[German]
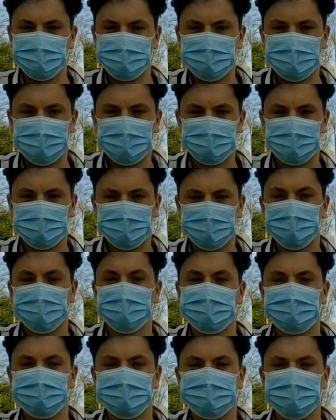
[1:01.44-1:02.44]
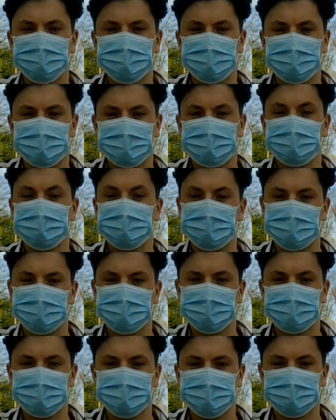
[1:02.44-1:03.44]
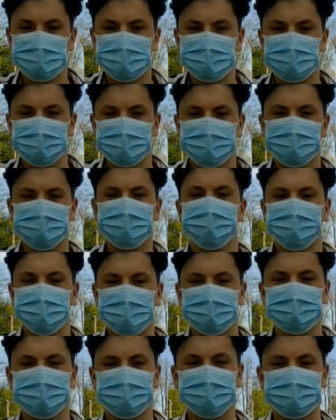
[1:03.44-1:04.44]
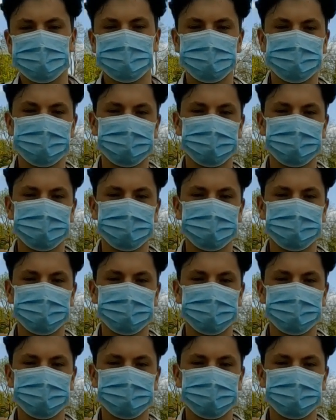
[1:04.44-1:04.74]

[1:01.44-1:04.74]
Solidarität und Zusammenhalt. Denkt an die anderen. Vielen Dank.